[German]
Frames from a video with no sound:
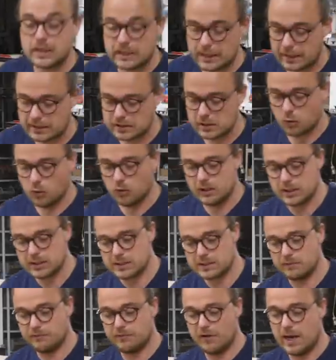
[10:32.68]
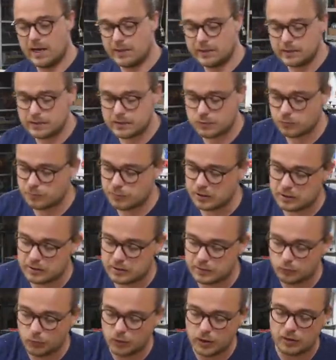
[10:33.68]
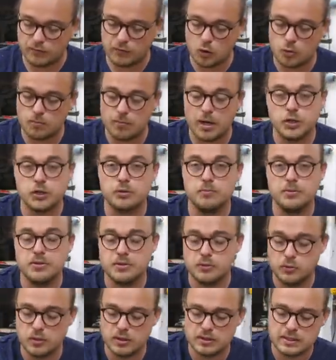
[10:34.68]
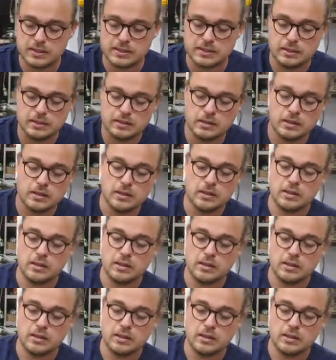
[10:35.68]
Die Drechselrohlinge sind fertig und bitte nicht wundern, warum manche ein bisschen kürzer sind.